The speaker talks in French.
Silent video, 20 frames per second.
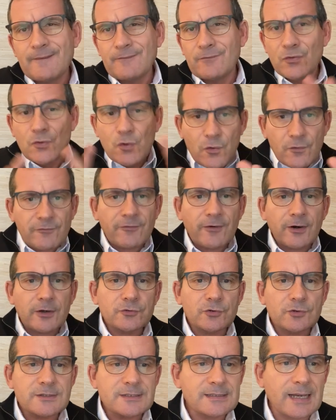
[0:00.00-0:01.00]
9 ans
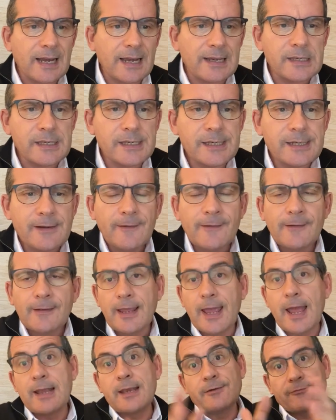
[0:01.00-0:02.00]
en Australie,
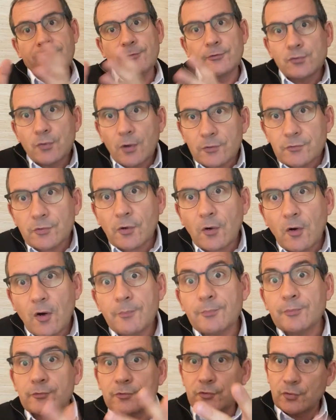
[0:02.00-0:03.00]
elle est venue en
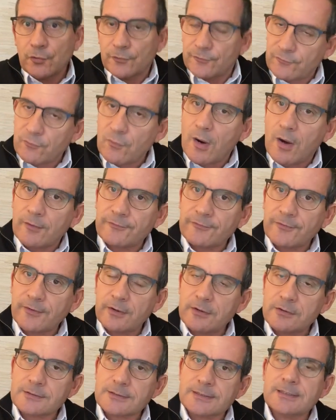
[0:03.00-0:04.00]
Europe, deux fois en
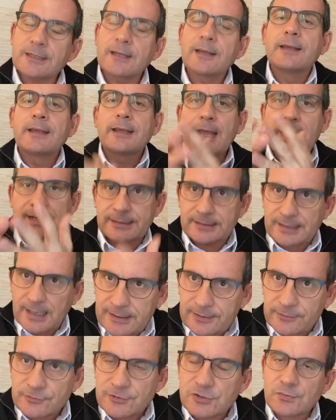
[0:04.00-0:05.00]
France, elle est
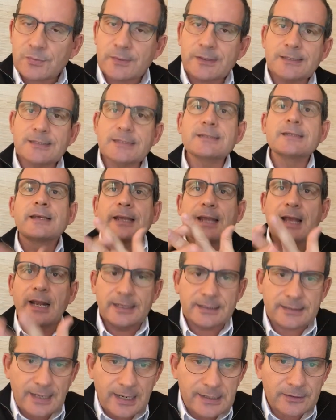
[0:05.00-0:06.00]
allée en Suisse, elle
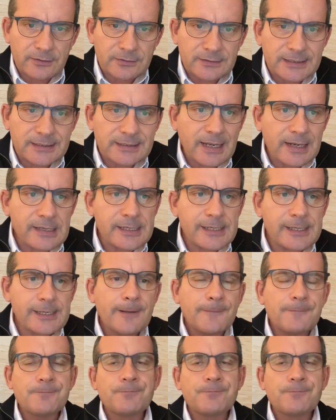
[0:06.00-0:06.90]
est allée en Italie.